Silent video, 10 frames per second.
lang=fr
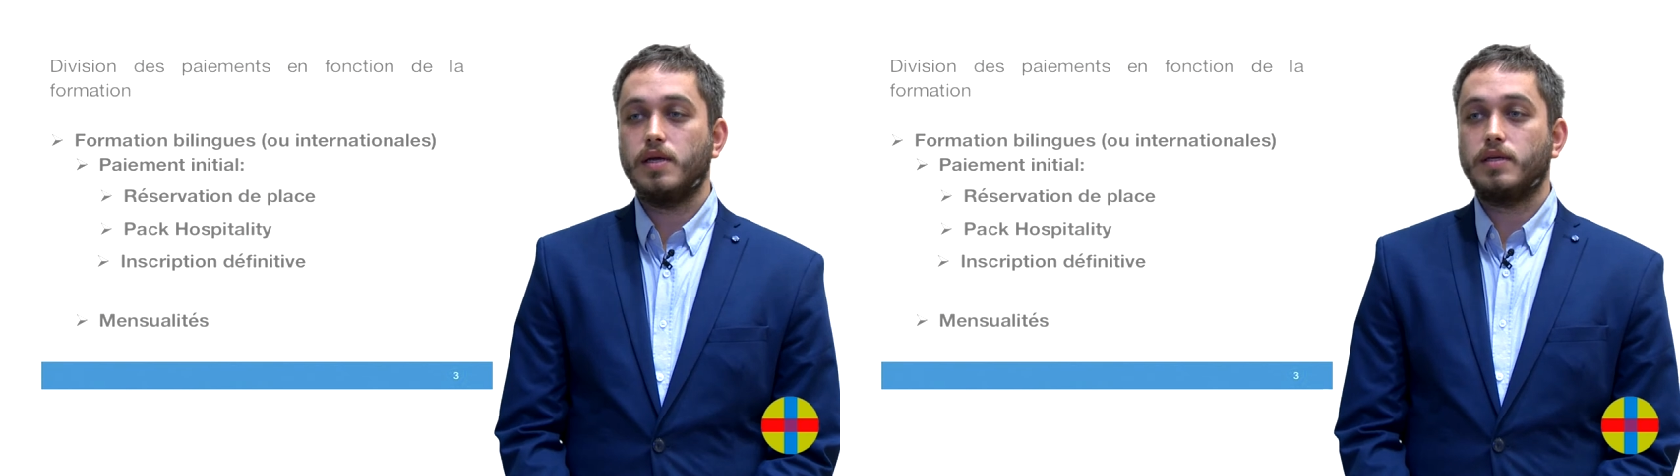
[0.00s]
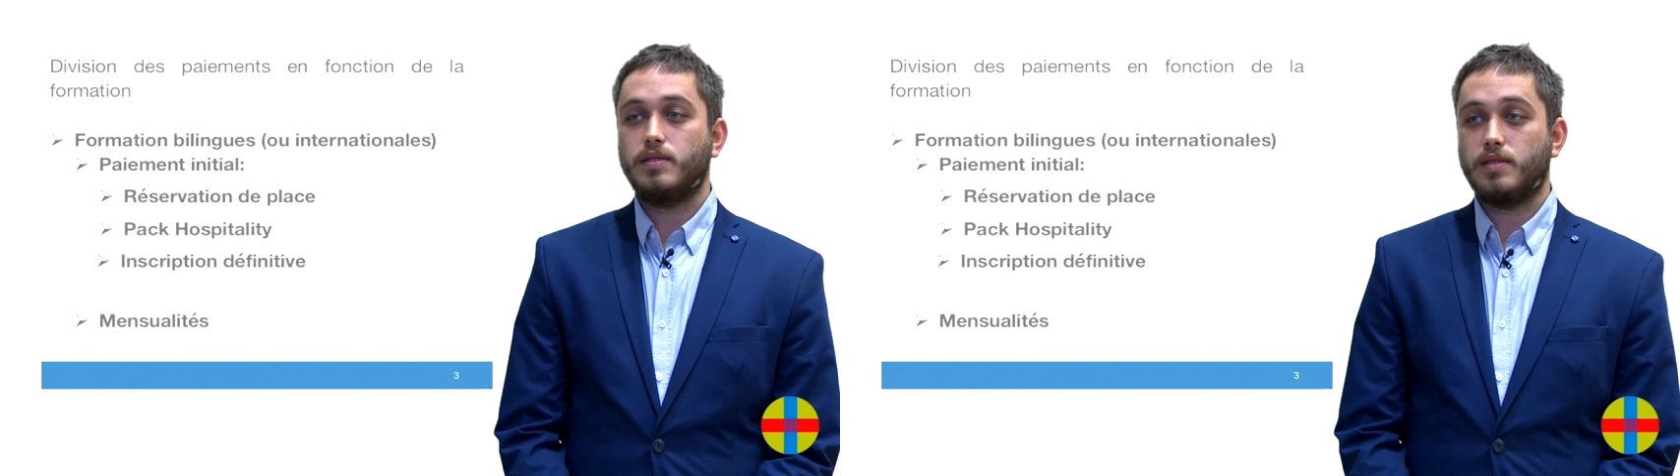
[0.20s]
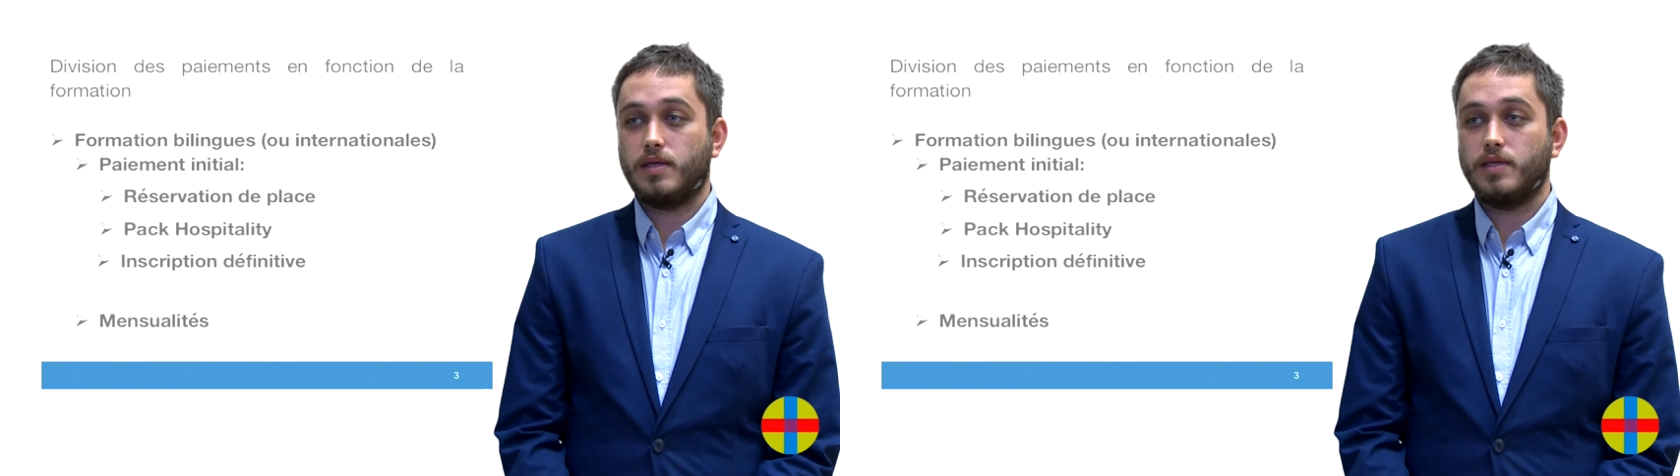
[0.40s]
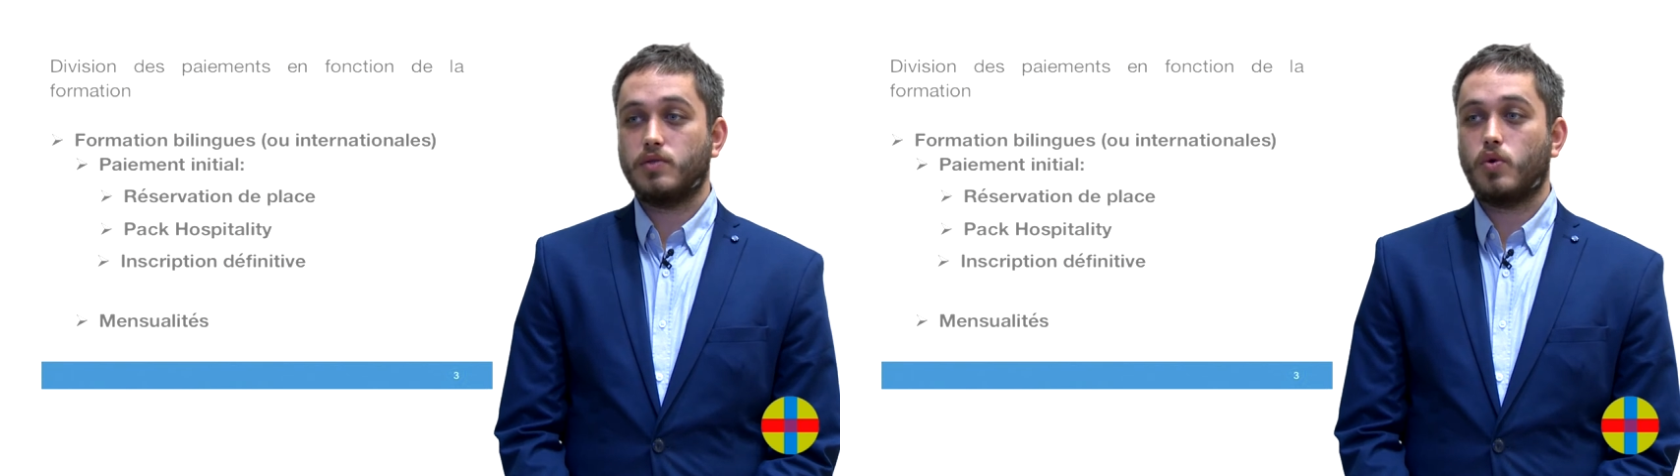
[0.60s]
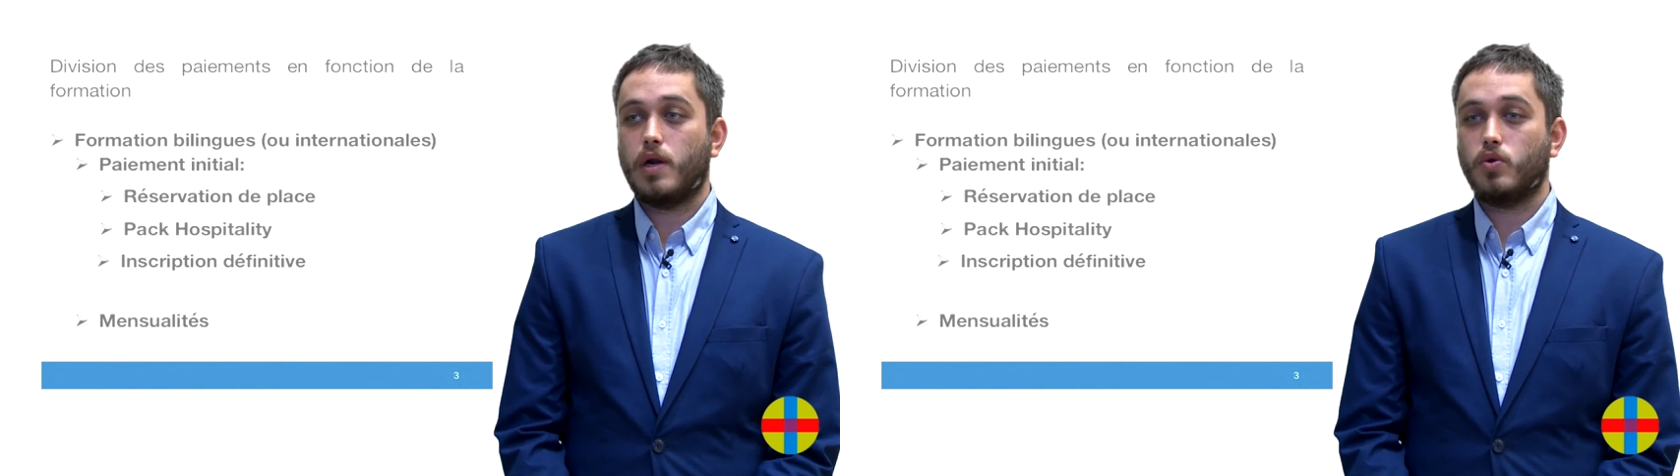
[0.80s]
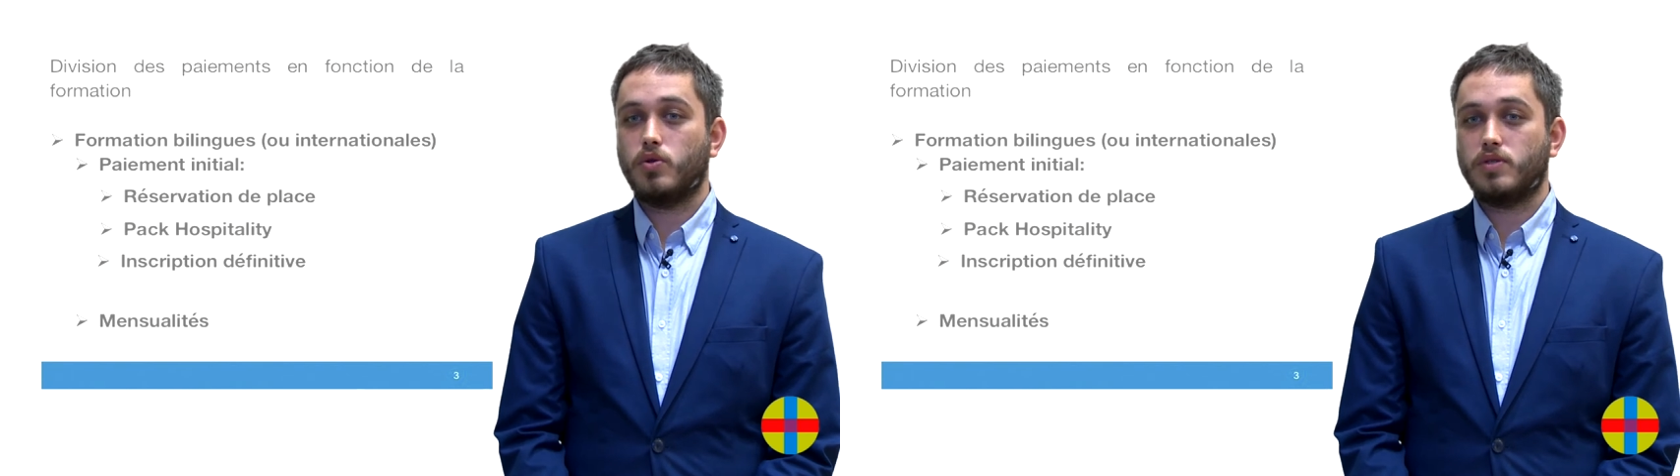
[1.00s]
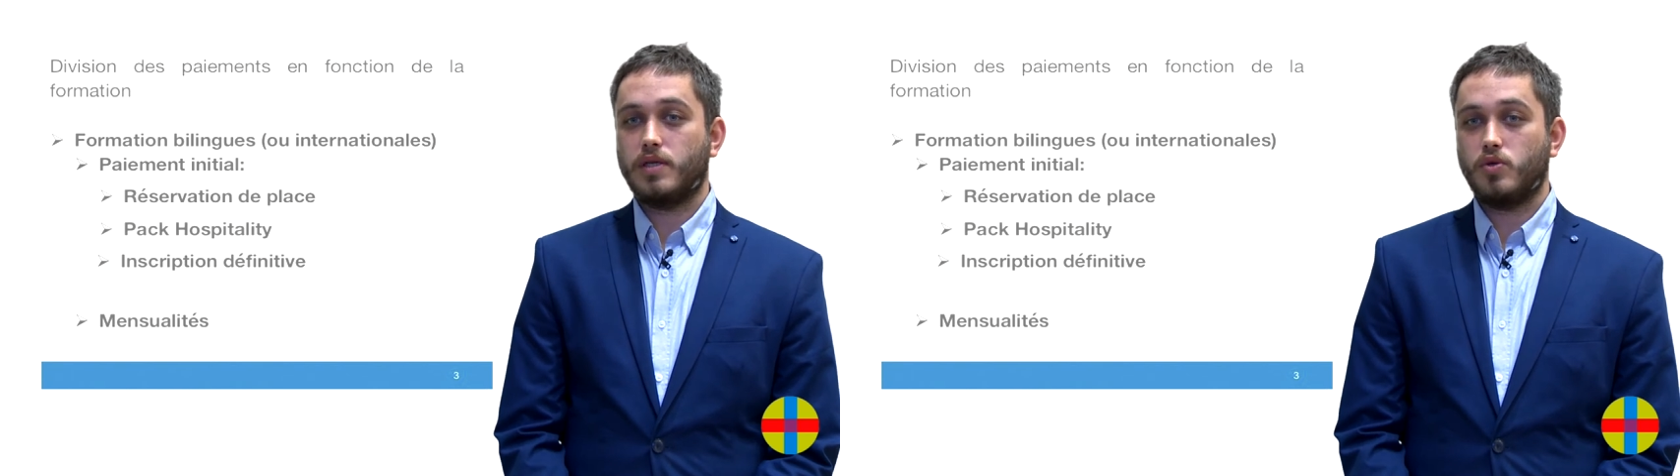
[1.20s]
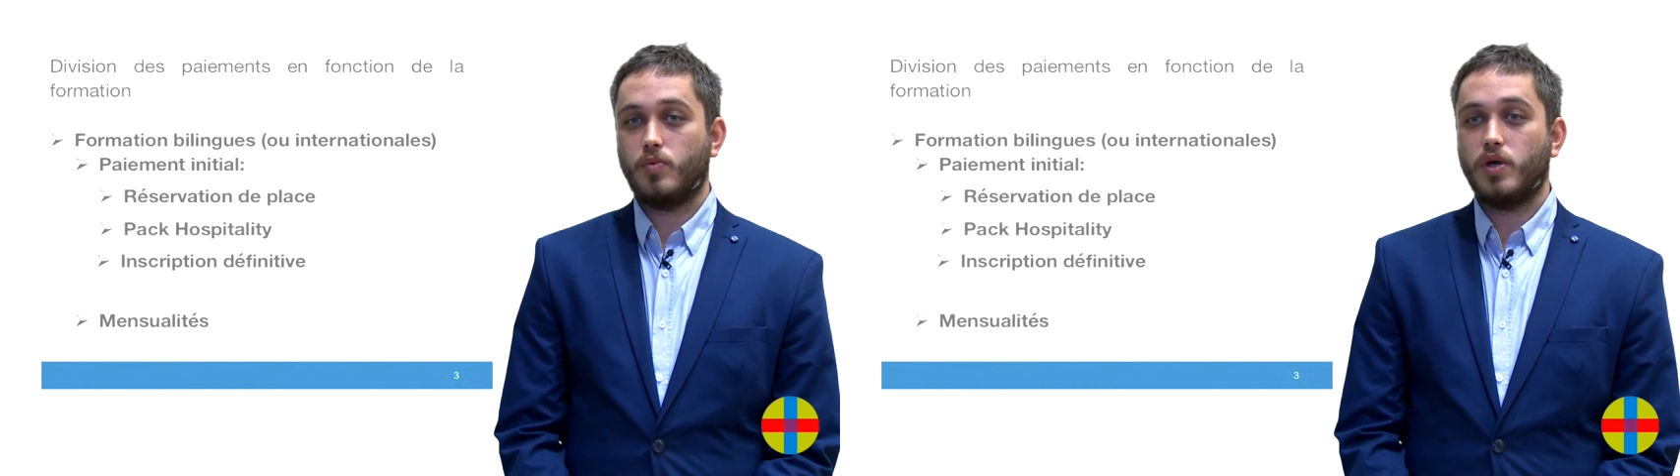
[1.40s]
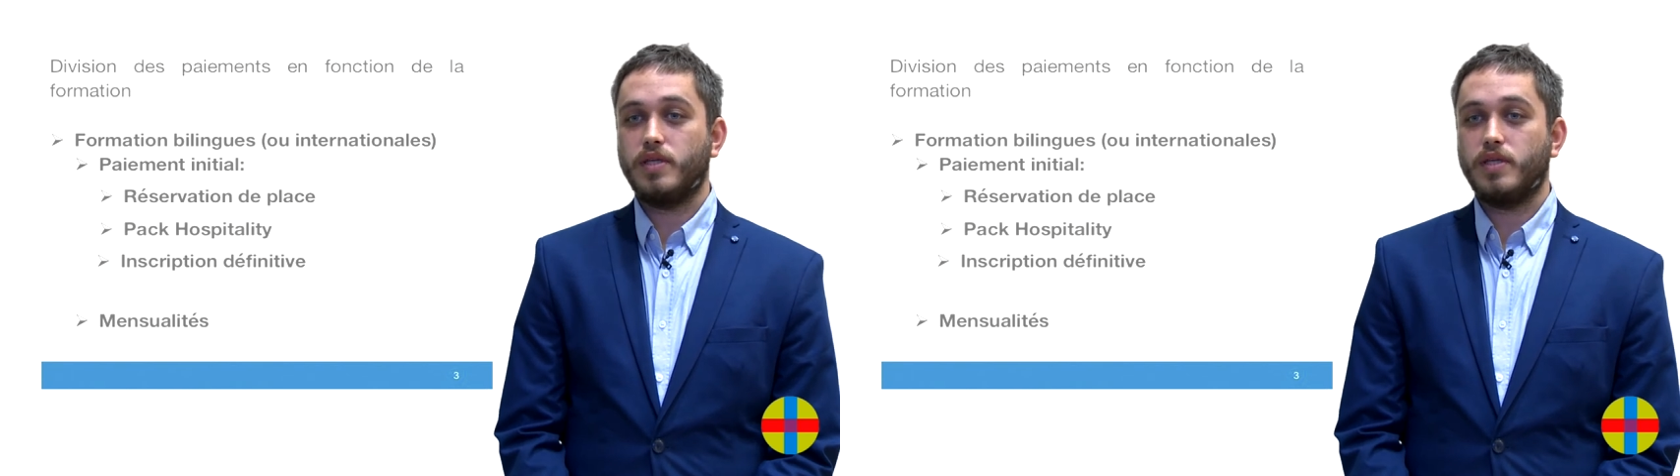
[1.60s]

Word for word: c'est-à-dire dont la langue d'enseignement